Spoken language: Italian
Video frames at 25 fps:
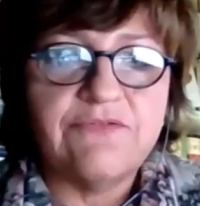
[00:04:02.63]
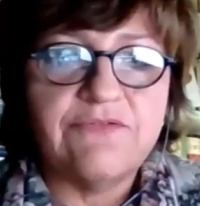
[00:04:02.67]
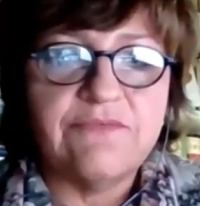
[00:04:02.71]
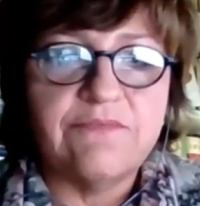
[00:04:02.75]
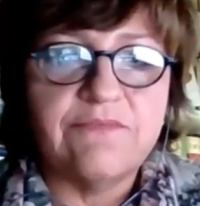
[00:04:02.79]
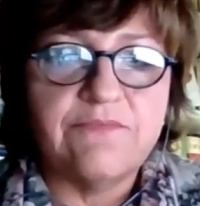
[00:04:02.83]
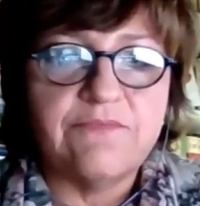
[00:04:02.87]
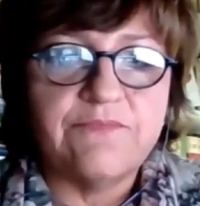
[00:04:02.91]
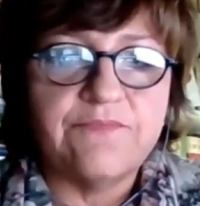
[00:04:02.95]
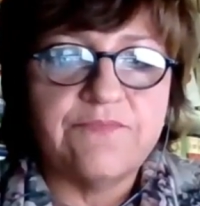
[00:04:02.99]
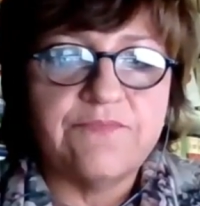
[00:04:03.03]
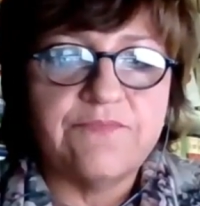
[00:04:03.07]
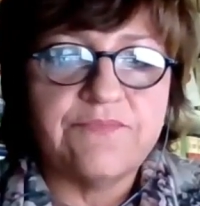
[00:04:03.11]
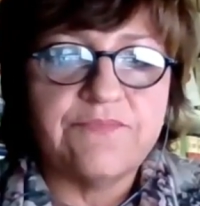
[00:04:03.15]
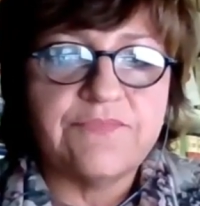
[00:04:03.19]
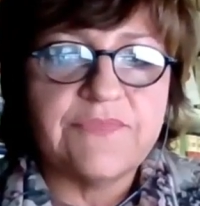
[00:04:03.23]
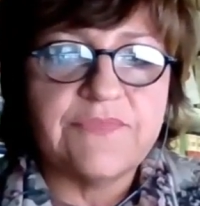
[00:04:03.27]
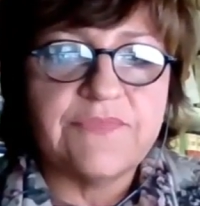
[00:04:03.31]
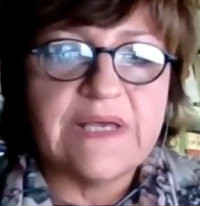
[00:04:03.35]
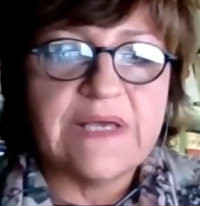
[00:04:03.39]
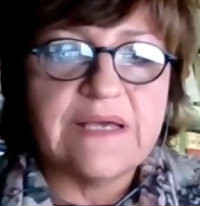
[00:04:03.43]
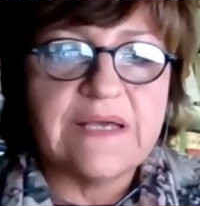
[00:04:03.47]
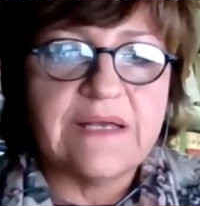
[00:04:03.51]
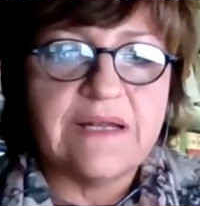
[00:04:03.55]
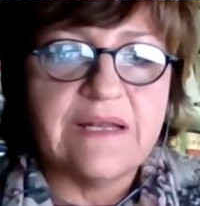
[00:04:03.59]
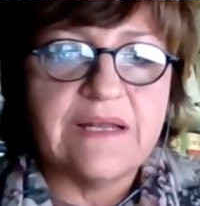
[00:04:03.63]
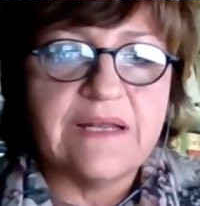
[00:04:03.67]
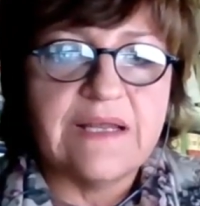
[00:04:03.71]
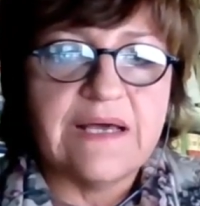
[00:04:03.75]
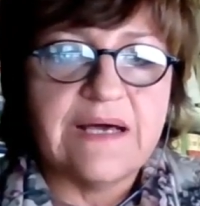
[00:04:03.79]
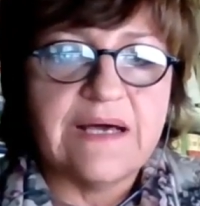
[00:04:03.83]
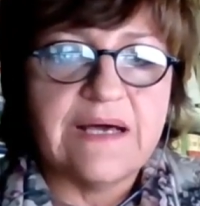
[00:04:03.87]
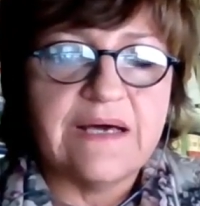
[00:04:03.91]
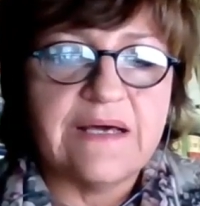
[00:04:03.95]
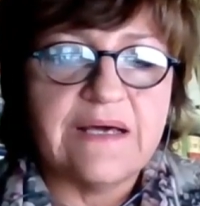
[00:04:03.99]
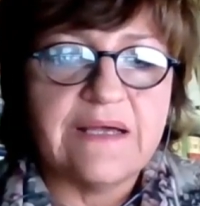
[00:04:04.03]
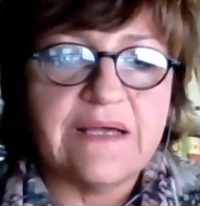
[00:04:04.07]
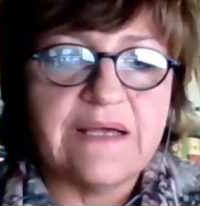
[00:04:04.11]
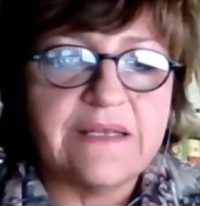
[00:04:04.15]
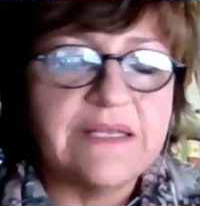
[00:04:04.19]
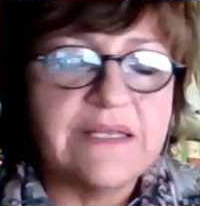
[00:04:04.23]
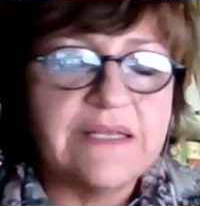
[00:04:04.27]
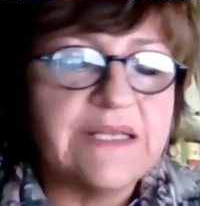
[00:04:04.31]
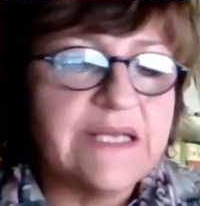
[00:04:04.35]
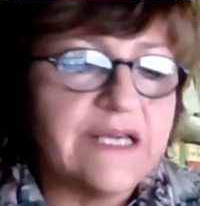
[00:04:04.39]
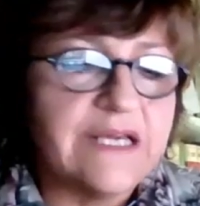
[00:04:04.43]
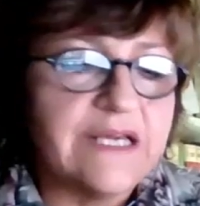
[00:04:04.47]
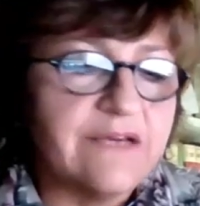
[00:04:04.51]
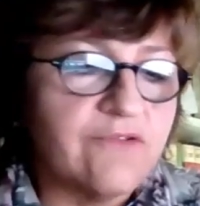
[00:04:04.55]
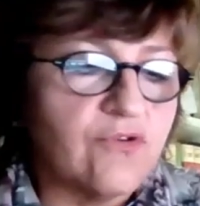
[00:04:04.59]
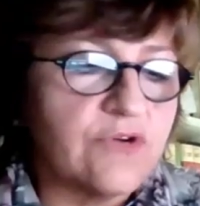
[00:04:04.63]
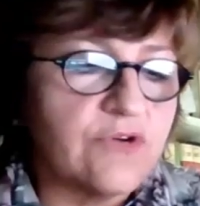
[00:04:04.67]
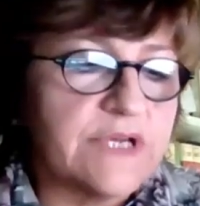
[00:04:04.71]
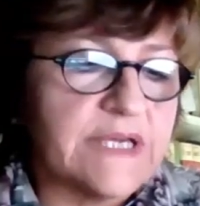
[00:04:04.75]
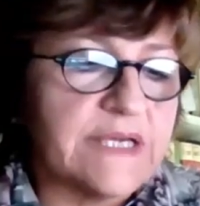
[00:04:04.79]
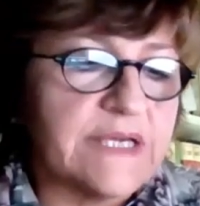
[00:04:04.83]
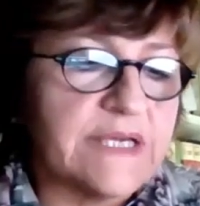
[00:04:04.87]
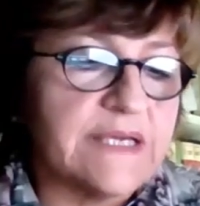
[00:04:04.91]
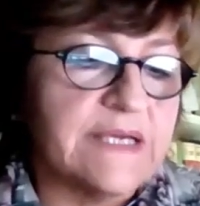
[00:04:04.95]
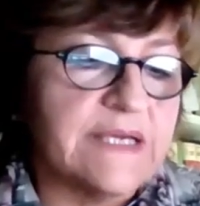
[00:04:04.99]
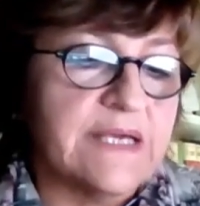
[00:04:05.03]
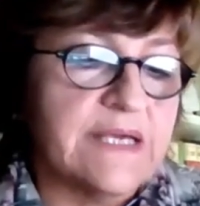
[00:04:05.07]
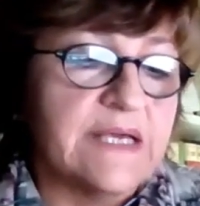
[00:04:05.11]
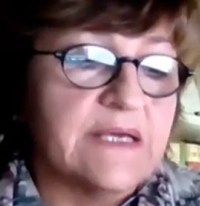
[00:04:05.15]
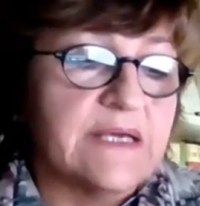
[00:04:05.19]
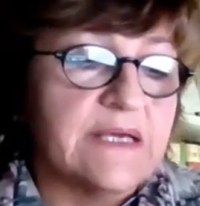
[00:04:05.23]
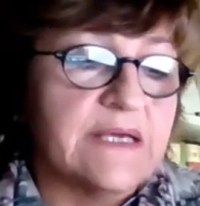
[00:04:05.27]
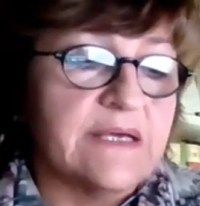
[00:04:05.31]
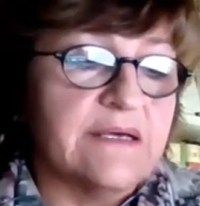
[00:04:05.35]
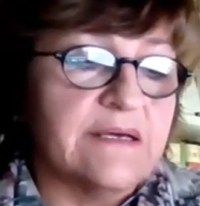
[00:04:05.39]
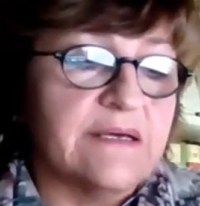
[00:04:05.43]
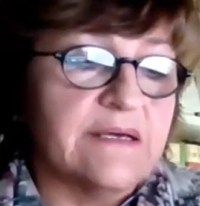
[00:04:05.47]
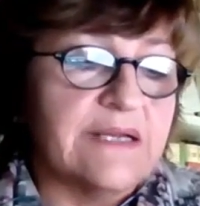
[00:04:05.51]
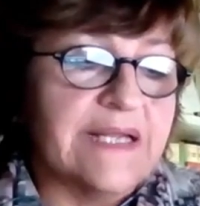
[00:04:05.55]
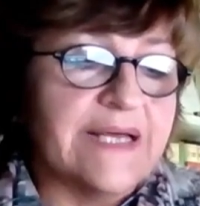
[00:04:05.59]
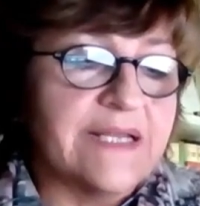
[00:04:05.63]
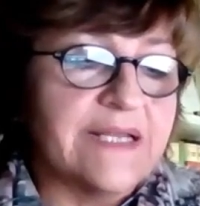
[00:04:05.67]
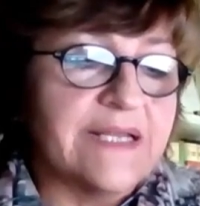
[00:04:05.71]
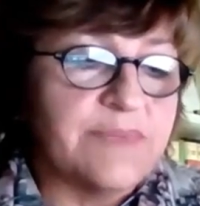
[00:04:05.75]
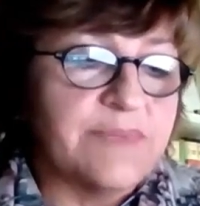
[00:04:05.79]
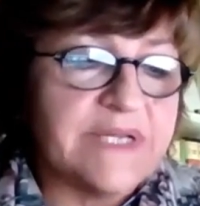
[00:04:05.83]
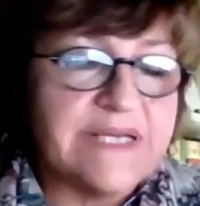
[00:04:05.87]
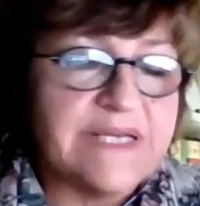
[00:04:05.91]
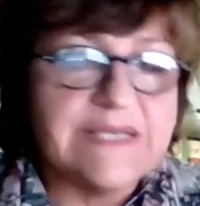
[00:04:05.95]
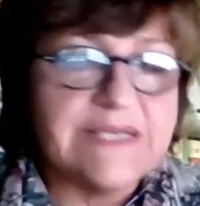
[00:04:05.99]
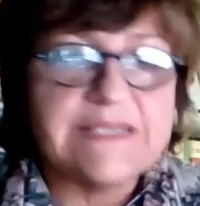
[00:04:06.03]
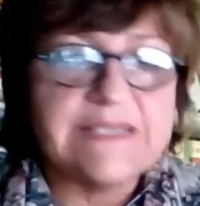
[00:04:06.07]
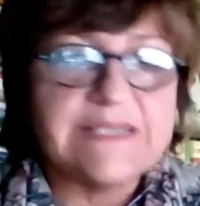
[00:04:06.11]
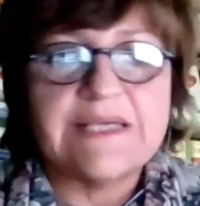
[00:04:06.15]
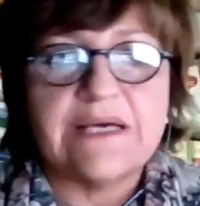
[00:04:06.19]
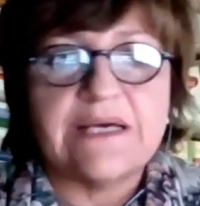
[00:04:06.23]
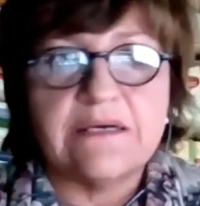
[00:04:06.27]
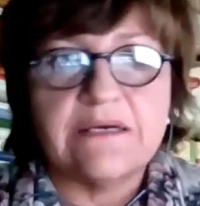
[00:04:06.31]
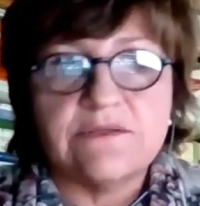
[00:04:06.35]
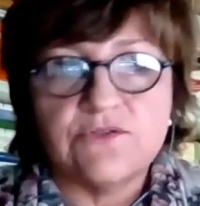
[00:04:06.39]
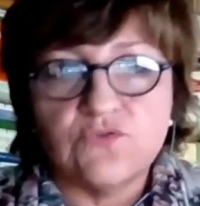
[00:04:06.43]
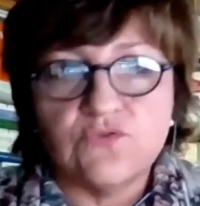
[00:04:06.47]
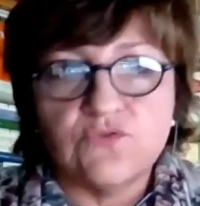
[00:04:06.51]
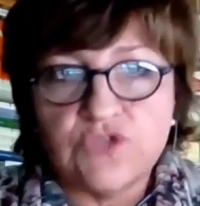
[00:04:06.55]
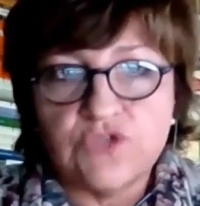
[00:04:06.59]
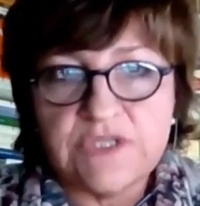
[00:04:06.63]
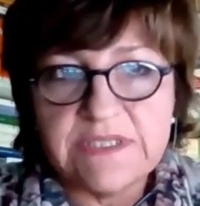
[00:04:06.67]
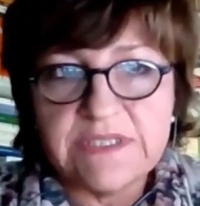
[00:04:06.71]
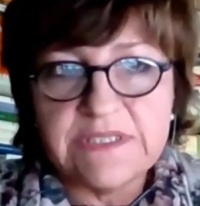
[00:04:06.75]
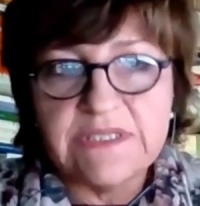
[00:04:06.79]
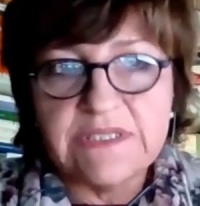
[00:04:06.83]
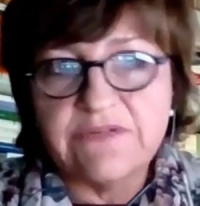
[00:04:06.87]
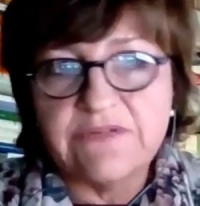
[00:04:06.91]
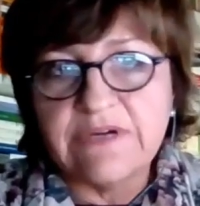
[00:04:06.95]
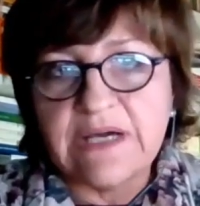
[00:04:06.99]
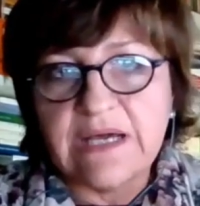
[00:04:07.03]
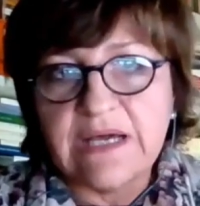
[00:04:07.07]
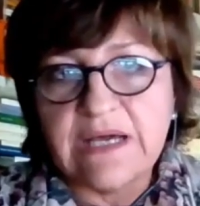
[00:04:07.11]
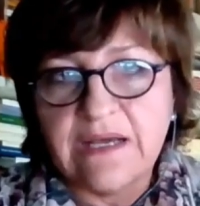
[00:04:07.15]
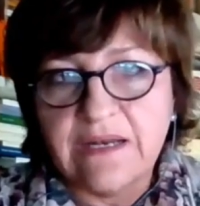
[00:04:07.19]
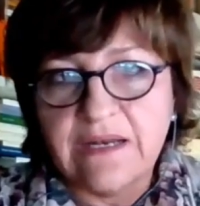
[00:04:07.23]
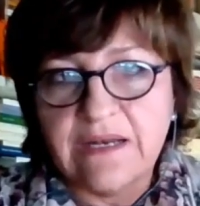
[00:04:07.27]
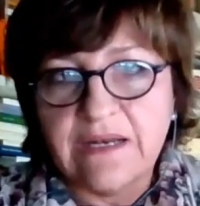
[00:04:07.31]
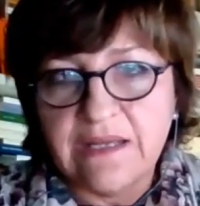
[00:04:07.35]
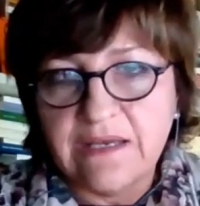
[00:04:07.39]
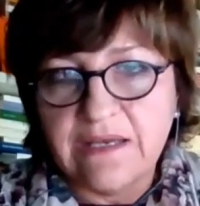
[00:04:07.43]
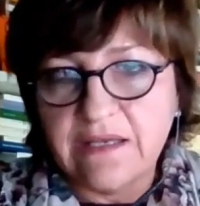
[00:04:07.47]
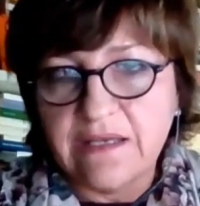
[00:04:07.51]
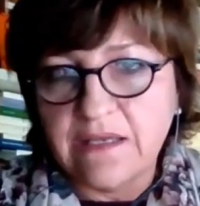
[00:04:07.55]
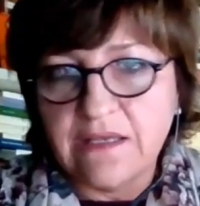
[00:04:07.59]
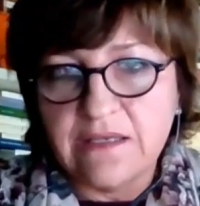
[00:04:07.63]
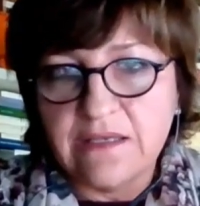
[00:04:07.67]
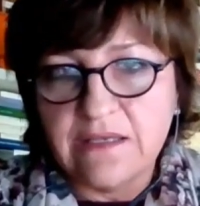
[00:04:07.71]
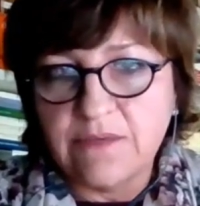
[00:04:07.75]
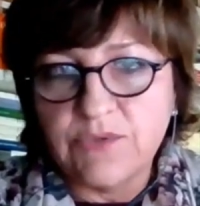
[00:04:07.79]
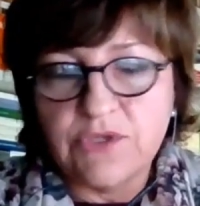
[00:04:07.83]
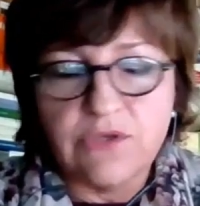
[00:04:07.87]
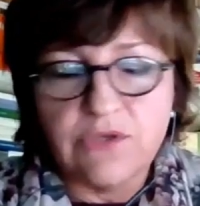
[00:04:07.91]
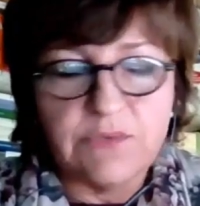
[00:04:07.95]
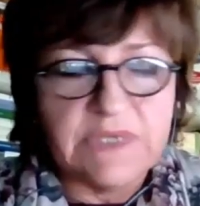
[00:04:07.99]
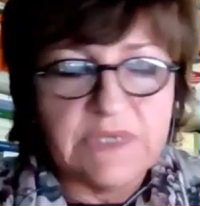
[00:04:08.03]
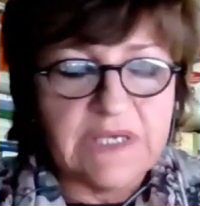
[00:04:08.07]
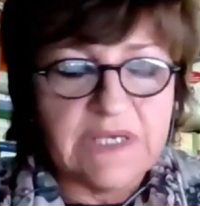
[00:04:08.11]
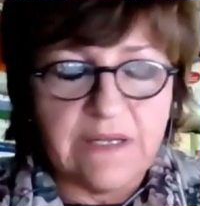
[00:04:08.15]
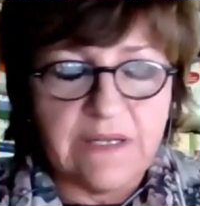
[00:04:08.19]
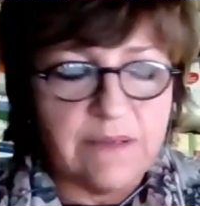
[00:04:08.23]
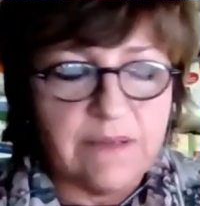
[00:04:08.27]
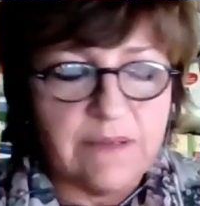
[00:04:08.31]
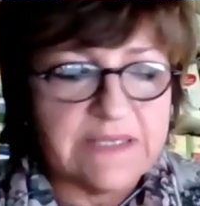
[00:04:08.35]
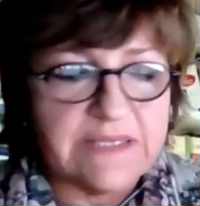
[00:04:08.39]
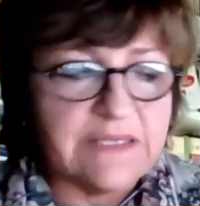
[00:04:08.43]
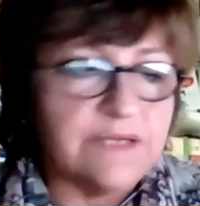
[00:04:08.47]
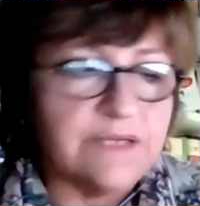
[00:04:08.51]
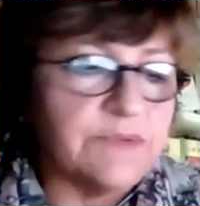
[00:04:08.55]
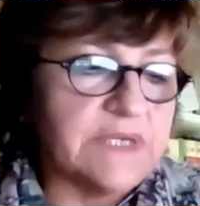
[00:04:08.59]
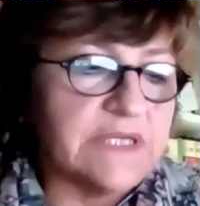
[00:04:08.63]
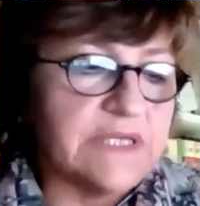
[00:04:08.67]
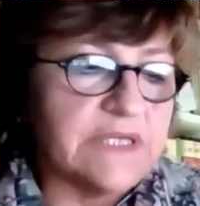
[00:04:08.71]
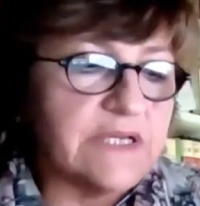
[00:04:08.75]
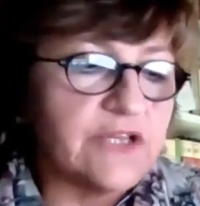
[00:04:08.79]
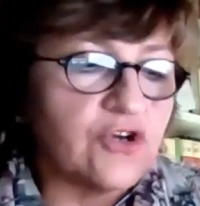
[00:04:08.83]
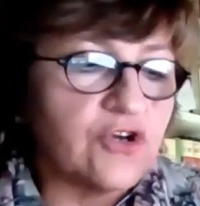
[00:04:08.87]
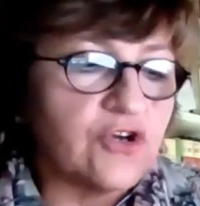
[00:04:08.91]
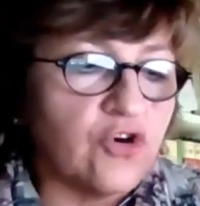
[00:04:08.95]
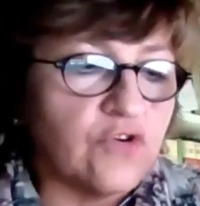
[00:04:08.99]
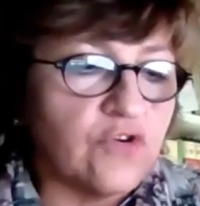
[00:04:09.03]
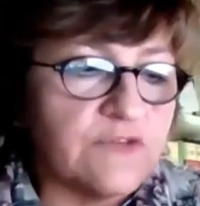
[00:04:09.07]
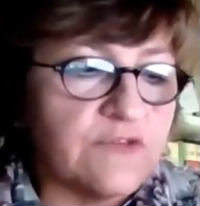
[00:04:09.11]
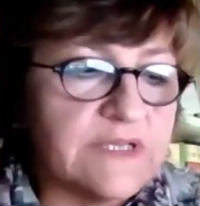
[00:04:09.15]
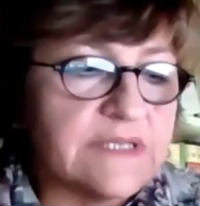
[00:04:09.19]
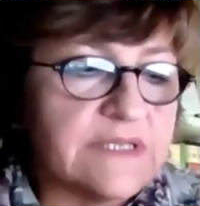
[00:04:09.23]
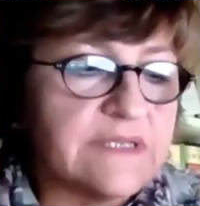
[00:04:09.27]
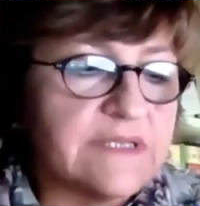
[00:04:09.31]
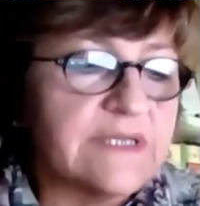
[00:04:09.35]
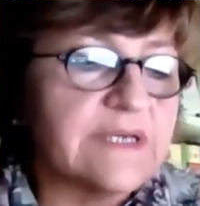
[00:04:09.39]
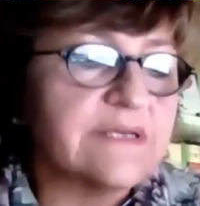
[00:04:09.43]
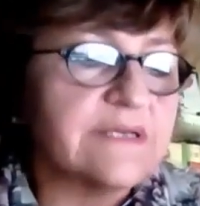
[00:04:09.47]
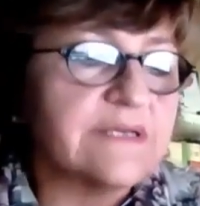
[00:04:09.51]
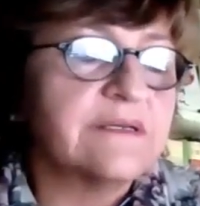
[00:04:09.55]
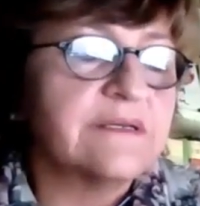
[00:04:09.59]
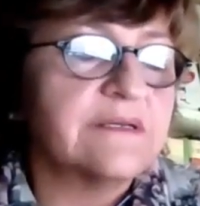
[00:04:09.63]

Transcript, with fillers: mh, mm, dal rilievo che eh, la ripresa successiva all'epidemia, alla eh, pandemia del Covid,